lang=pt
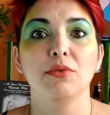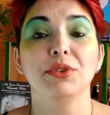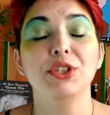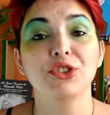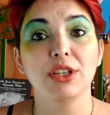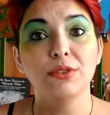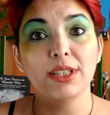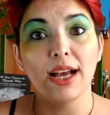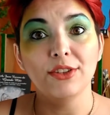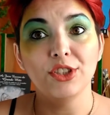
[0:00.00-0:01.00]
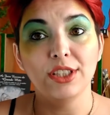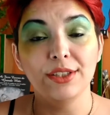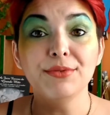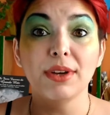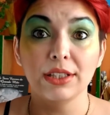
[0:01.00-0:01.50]
Vou deixar um card
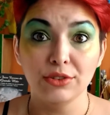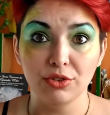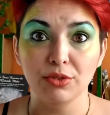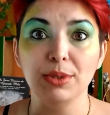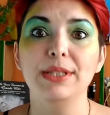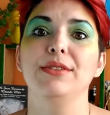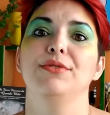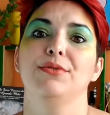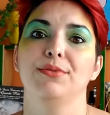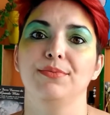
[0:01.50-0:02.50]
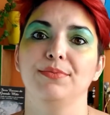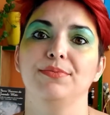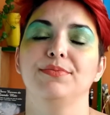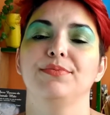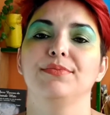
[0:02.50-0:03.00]
aqui falando sobre isso.
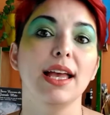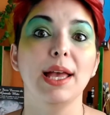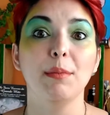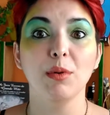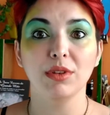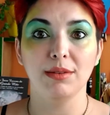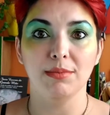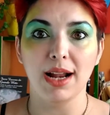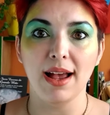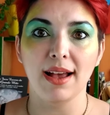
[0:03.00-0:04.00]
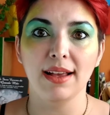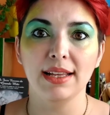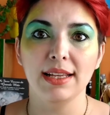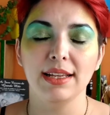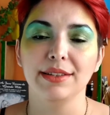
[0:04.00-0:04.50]
É bom lembrar
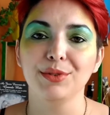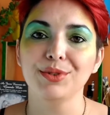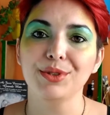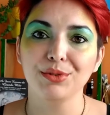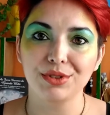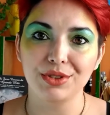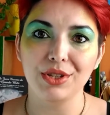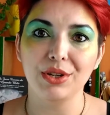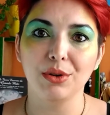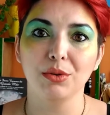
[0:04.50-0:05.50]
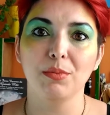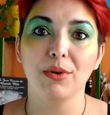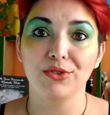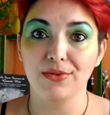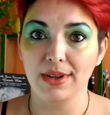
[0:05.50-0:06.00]
que o seu ciclo
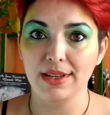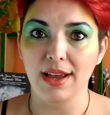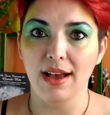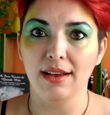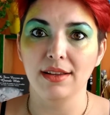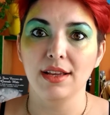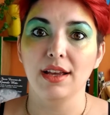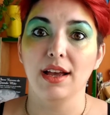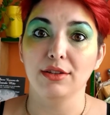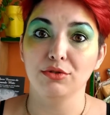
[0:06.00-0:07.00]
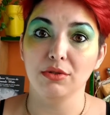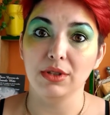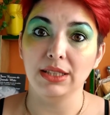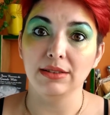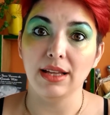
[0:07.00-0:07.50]
pode variar, a sua
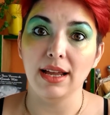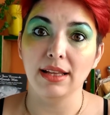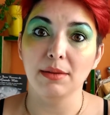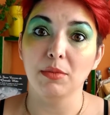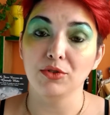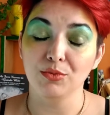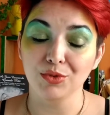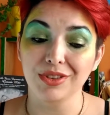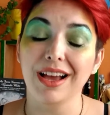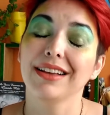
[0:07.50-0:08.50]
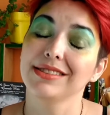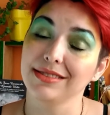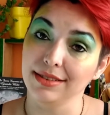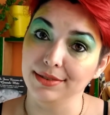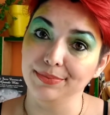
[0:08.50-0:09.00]
lua interna pode mudar
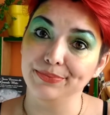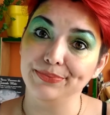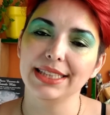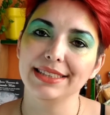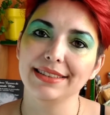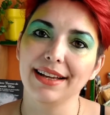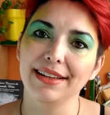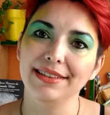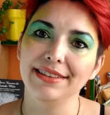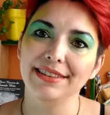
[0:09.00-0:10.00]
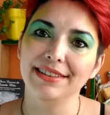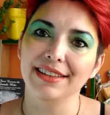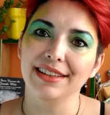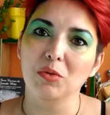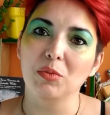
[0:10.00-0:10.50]
sim. E tá aí
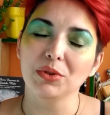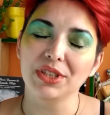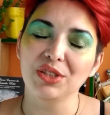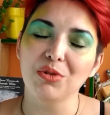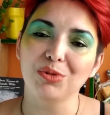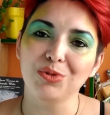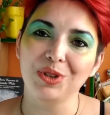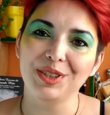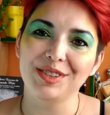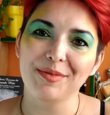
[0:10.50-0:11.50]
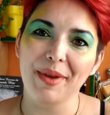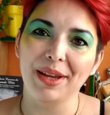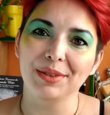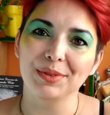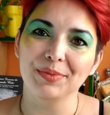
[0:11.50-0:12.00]
o poder do
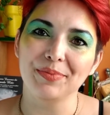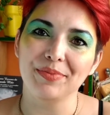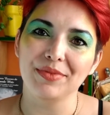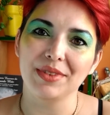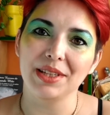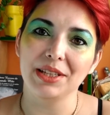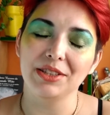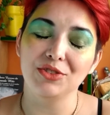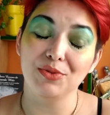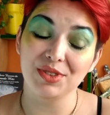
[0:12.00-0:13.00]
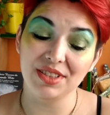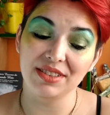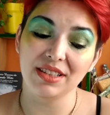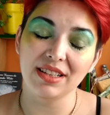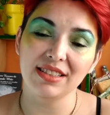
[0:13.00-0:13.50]
autoconhecimento e de você
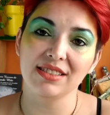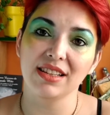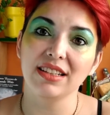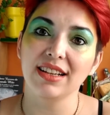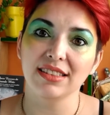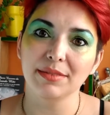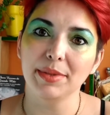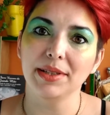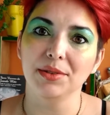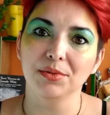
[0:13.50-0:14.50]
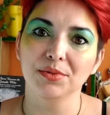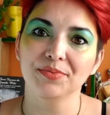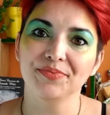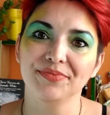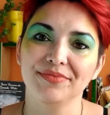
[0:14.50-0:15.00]
se analisar em cada período.